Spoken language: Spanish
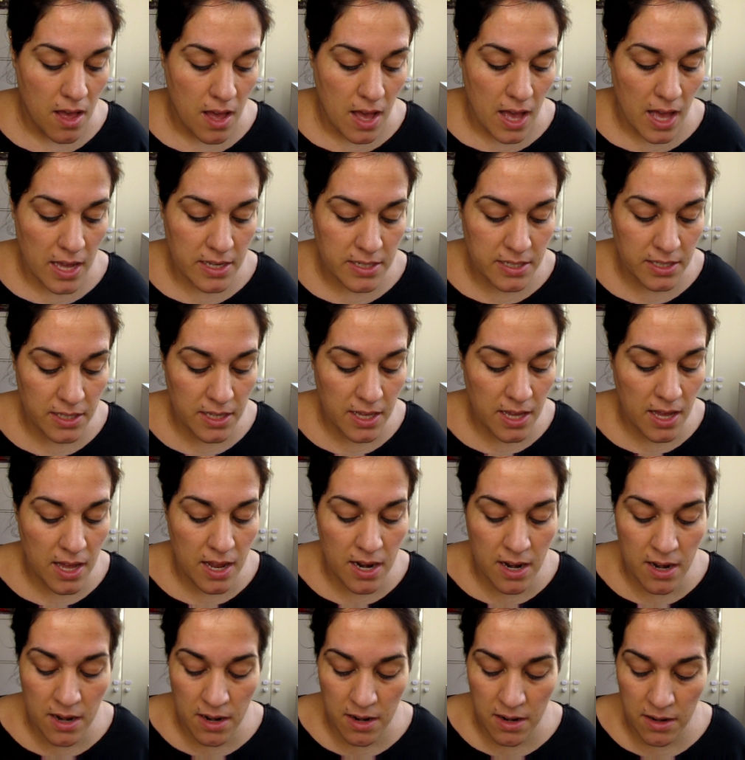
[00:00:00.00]
así
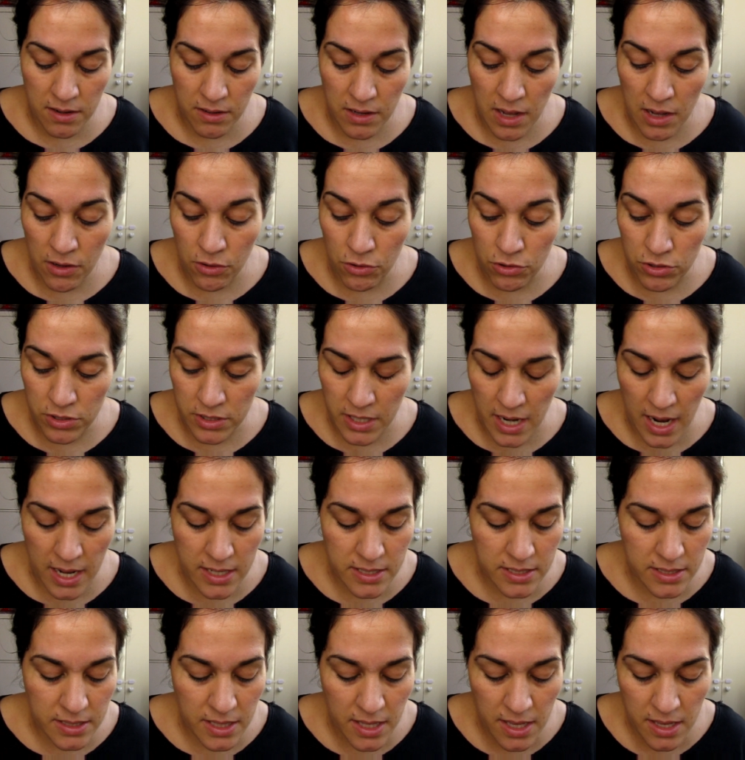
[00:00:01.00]
al, a
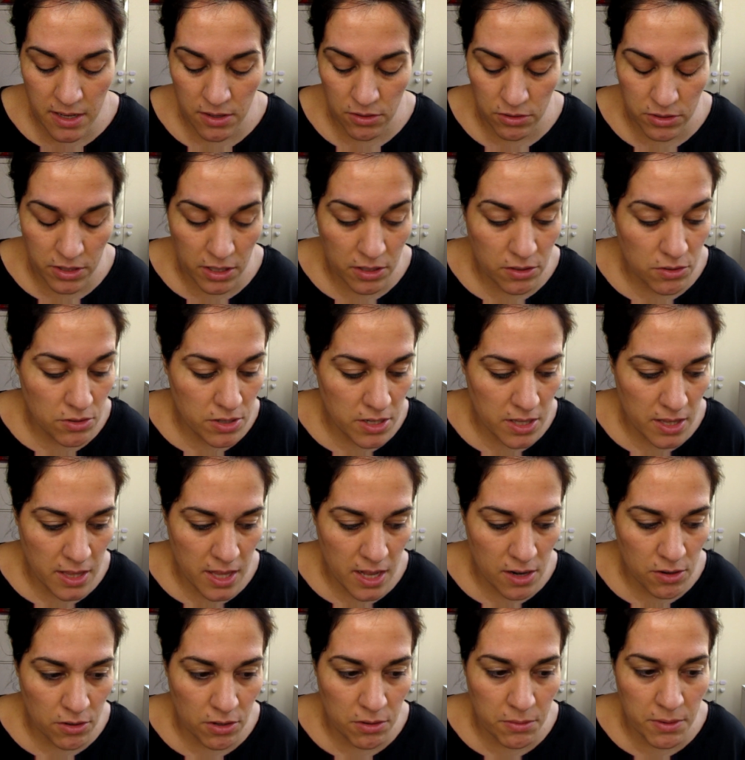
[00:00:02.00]
contraste. No tengo ni idea
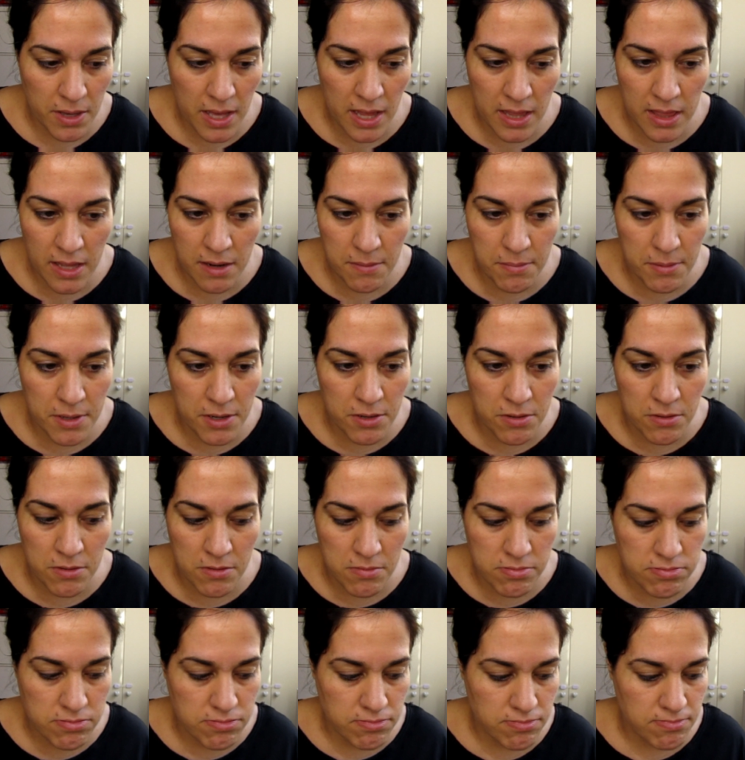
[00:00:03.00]
de lo que voy a hacer,
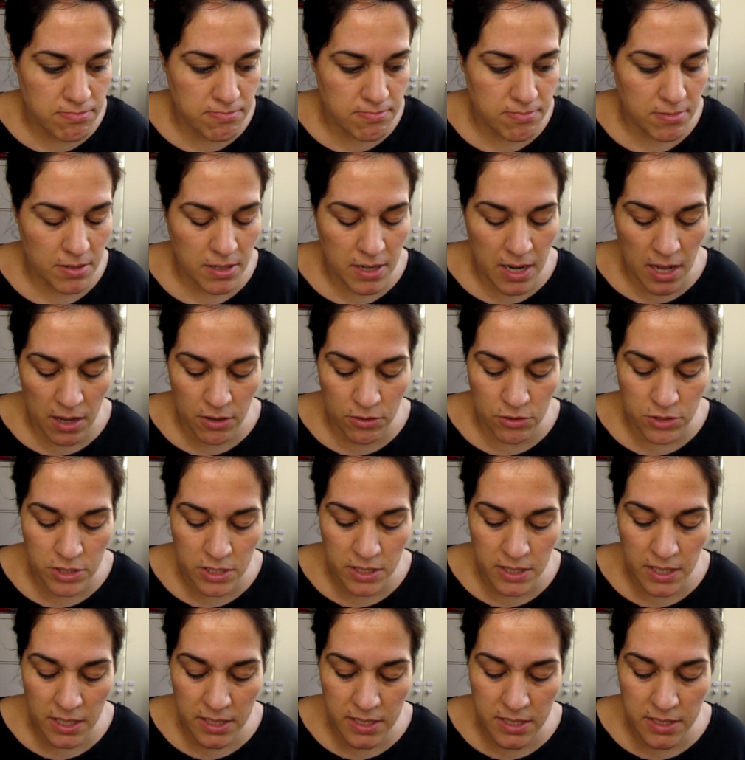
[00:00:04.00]
pero las
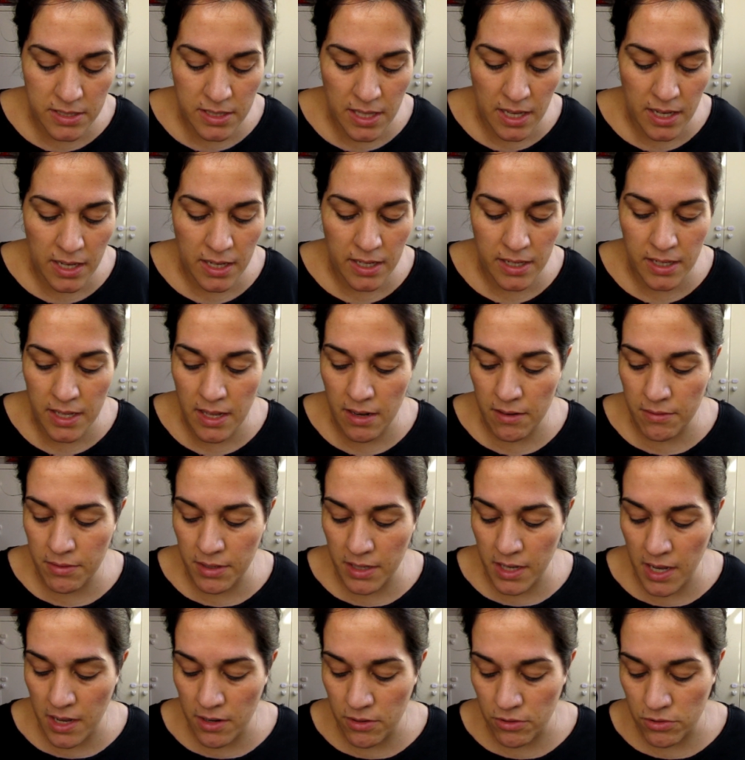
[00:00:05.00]
cositas están genial,
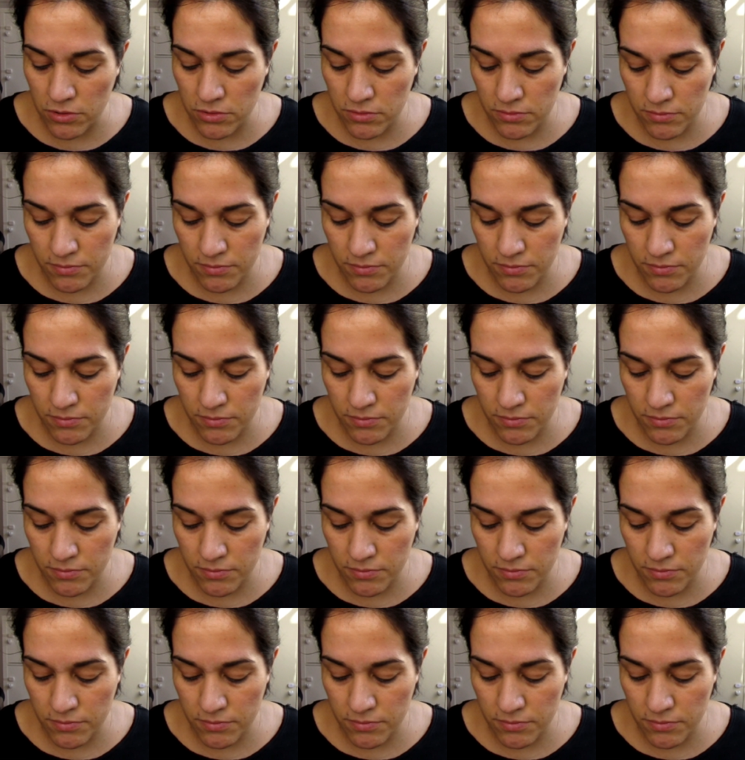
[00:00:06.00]
fijaros.